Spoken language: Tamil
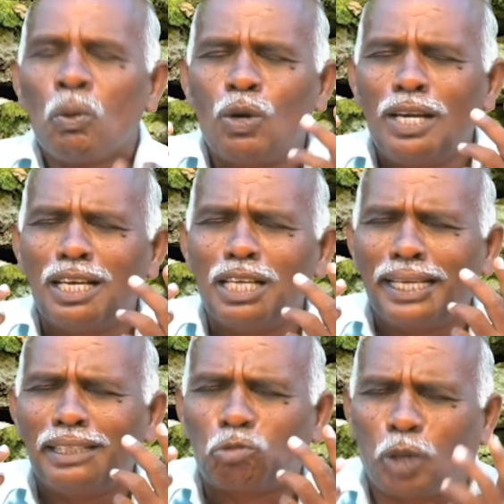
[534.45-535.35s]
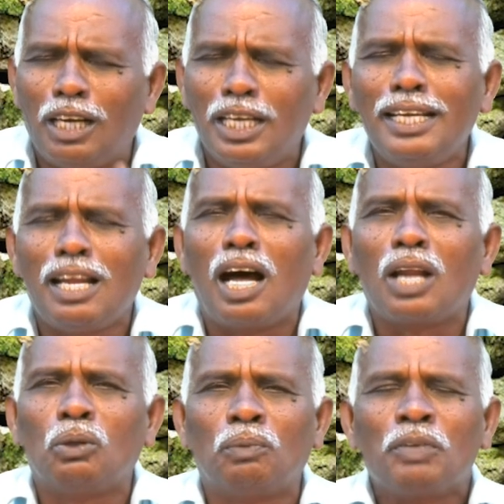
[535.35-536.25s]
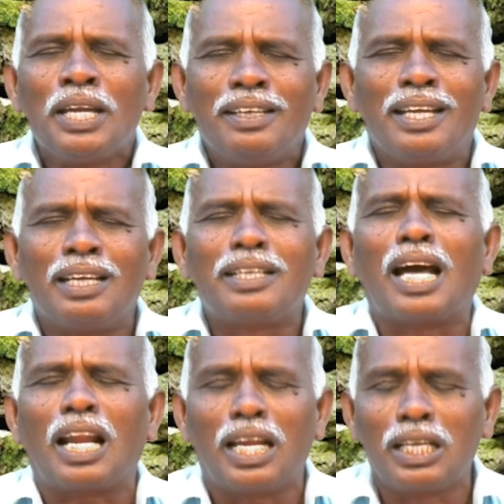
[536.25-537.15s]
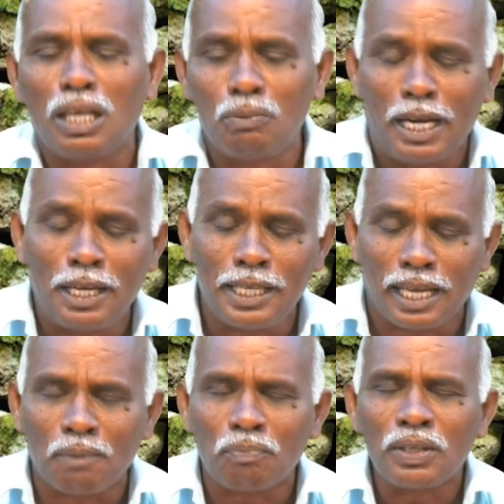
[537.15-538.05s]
உங்களை தள்ளினாலும் நீங்கள் கலங்க வேண்டாம்